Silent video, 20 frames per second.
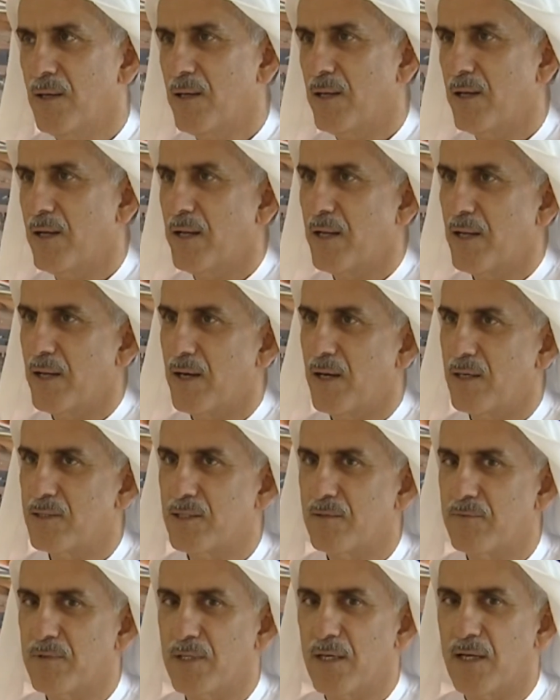اللي هي
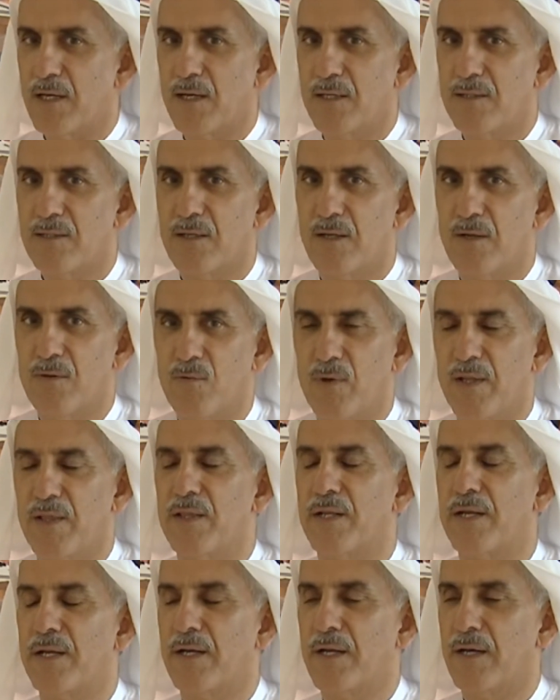خاصه بطائرات ال
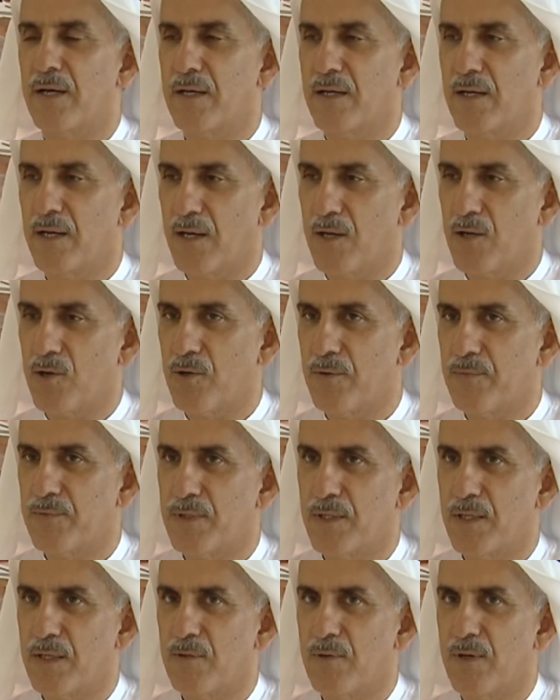139
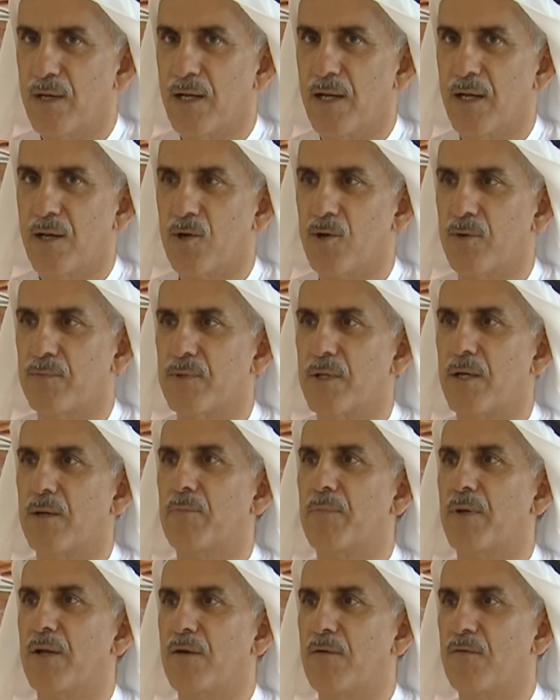الهليكوبتر والهليكوبتر
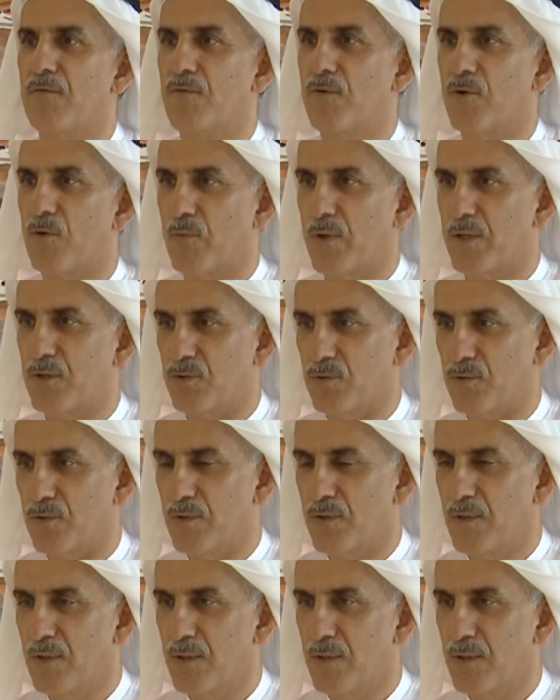البل 412